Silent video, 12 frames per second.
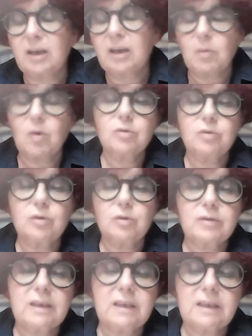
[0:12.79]

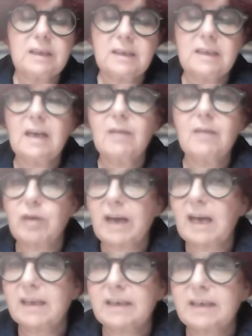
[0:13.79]
modo di, di
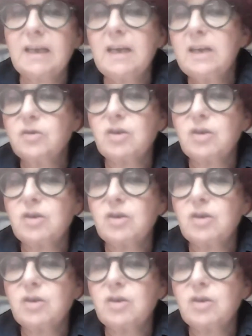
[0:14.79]
lavorare già